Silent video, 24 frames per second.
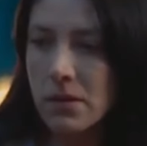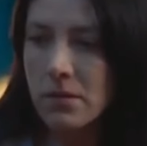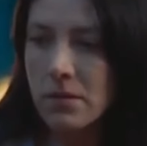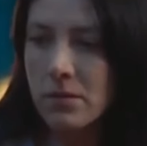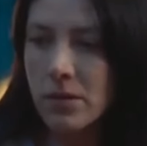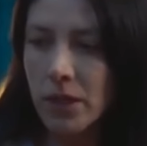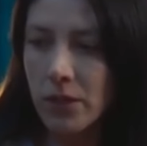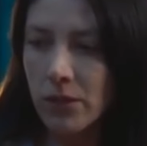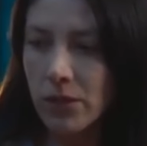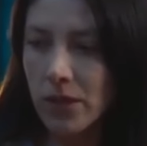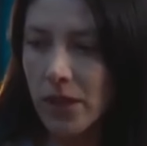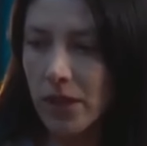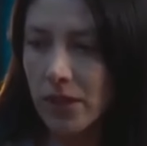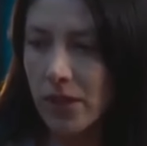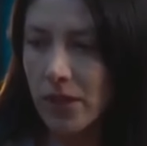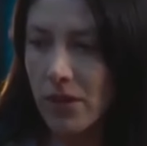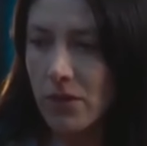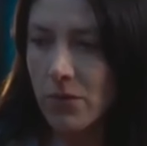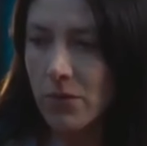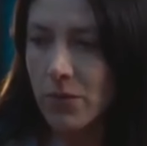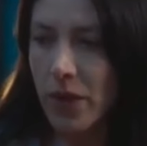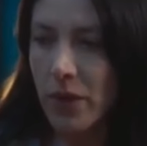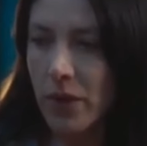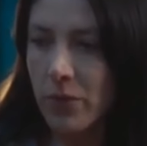Me
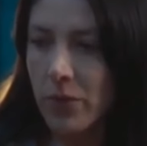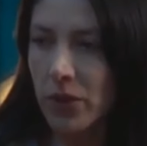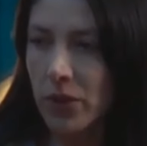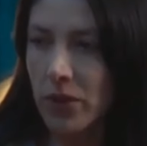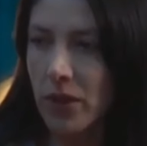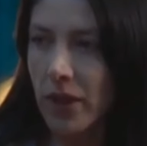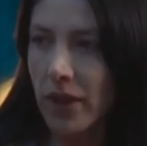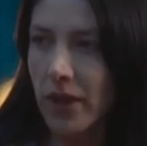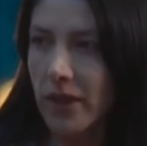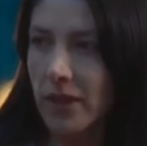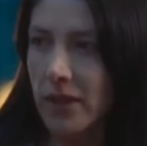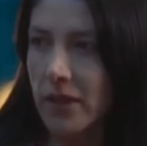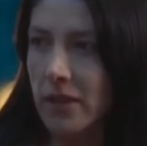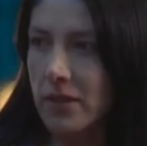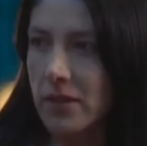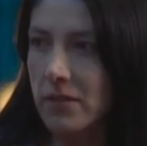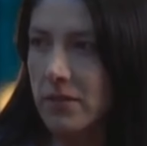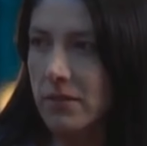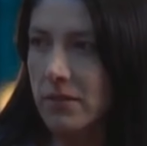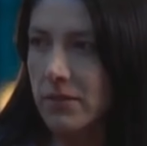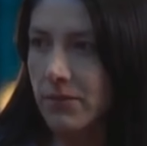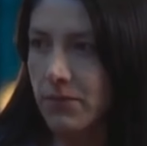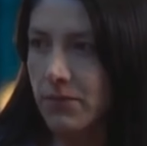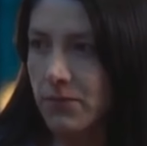contrataron para protegerte.
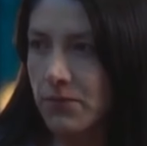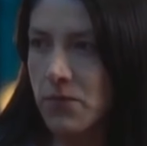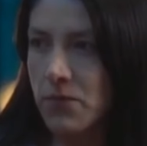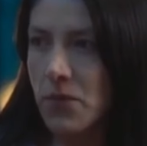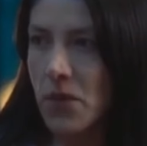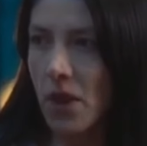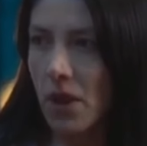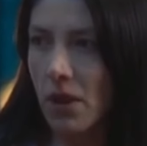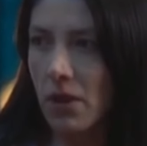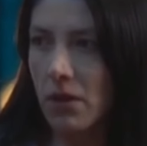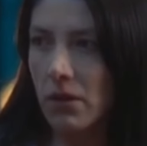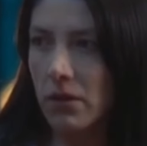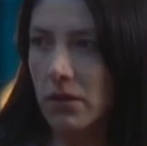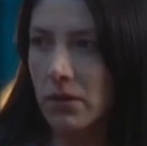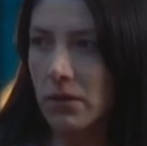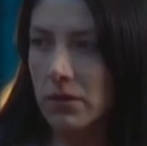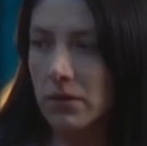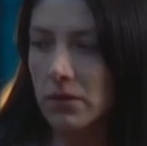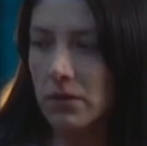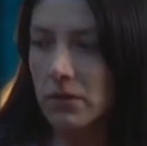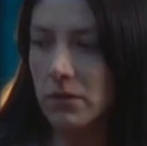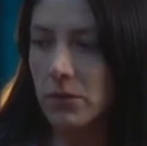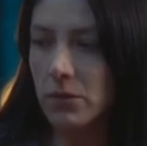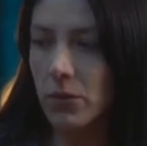
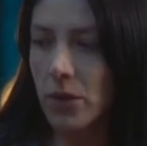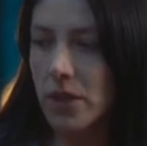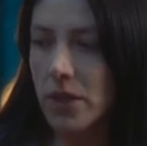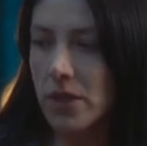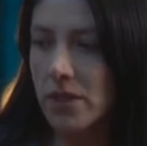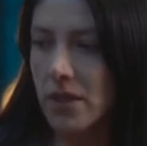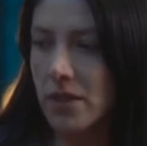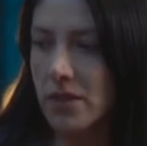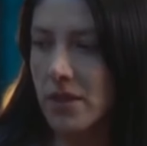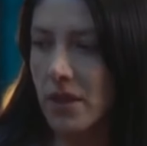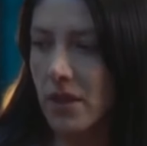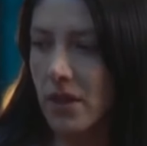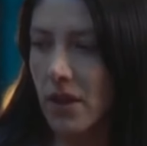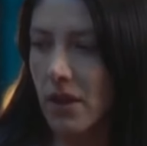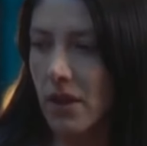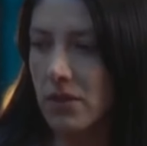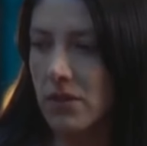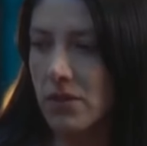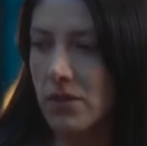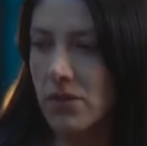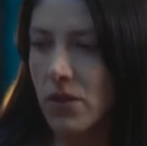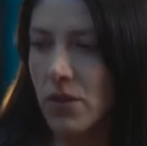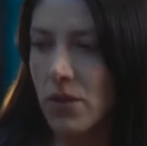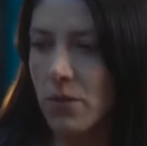Voy a estar cerca de
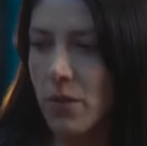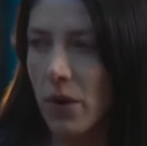ti, soy